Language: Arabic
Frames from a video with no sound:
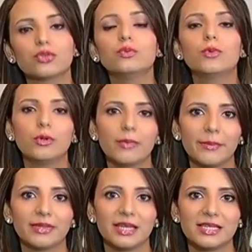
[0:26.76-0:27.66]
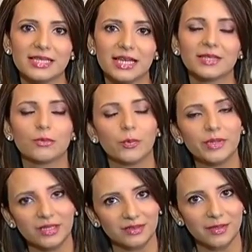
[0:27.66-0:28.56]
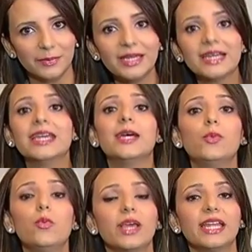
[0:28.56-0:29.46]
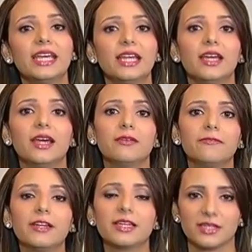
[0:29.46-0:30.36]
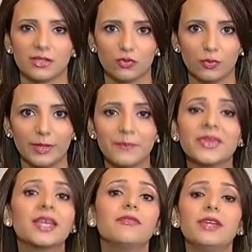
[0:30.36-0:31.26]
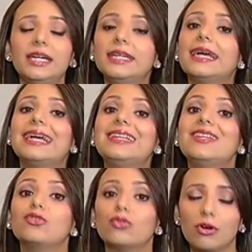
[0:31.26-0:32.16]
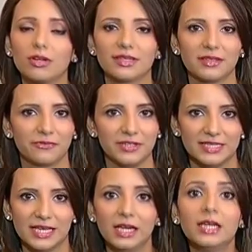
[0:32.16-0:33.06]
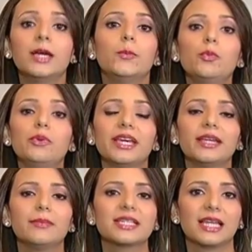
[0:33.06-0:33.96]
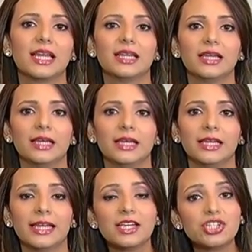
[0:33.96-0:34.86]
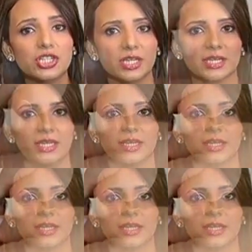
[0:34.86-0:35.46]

ثوم كل ما بدنا نستخدمه بالطبخ ممكن إحنا نفرز التومة في عنا عدة طرق لتفريزها ممكن مثلا آه، نقشر